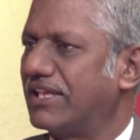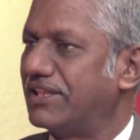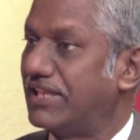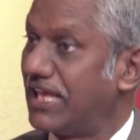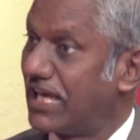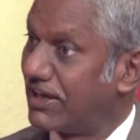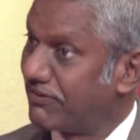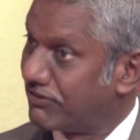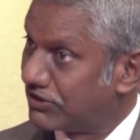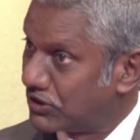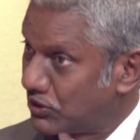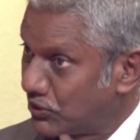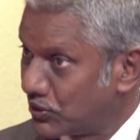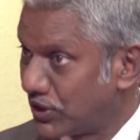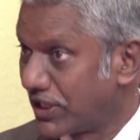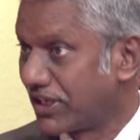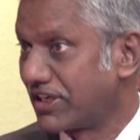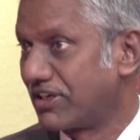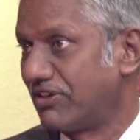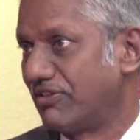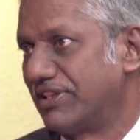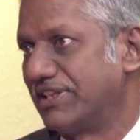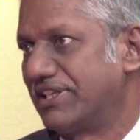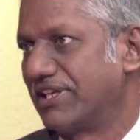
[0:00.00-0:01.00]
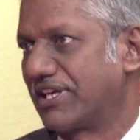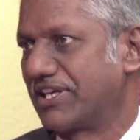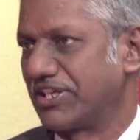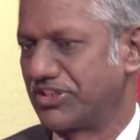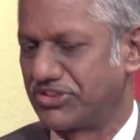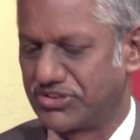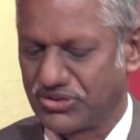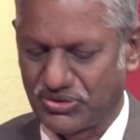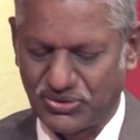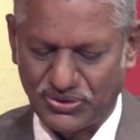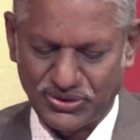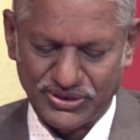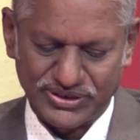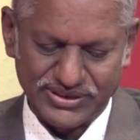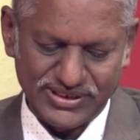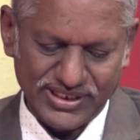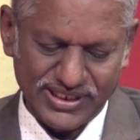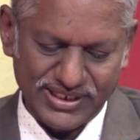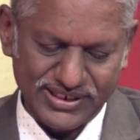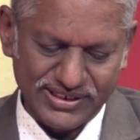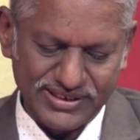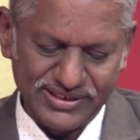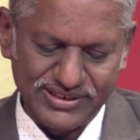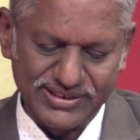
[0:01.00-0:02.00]
தேவதூதர்கள் வந்து கற்றுக்
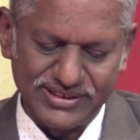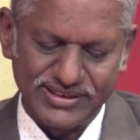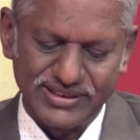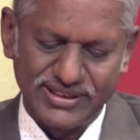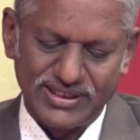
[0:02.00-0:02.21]
கொடுத்தார்கள்